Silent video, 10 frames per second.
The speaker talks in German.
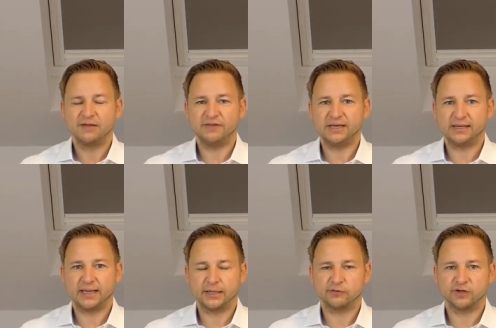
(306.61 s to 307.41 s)

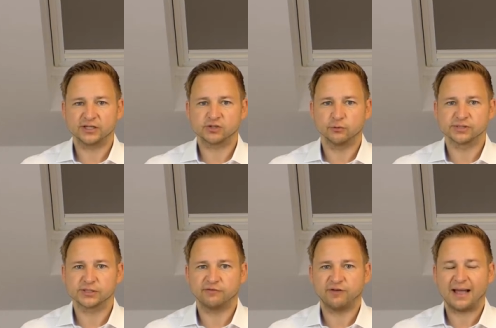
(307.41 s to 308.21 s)
weniger
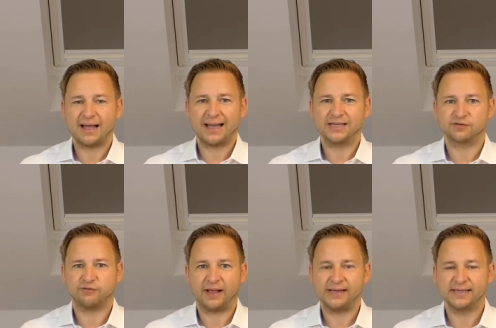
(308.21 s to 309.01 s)
Inflationsgefahr heißt
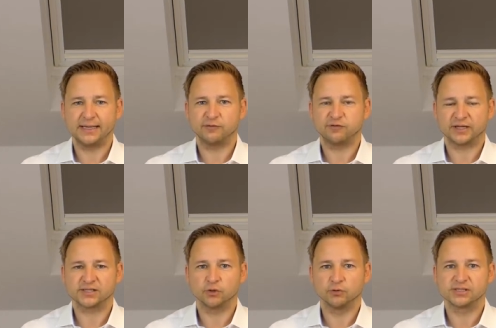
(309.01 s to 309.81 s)
fallende
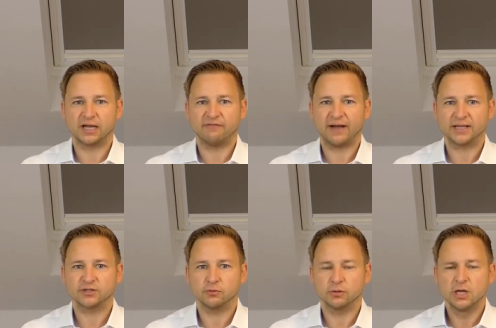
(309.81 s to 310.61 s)

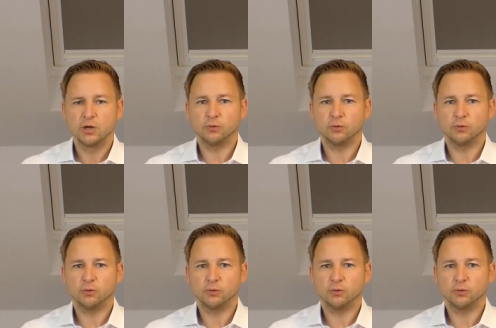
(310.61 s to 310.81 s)
Inflationserwartungen